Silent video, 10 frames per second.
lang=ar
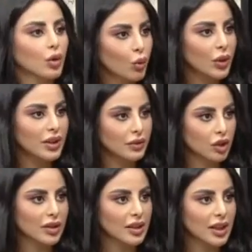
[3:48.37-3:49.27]
قوتي في
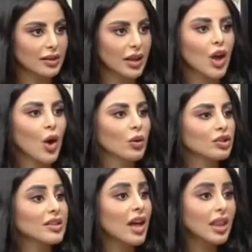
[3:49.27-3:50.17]
شخصيتي صحيح.
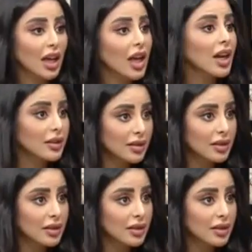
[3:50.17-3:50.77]
هذا غلط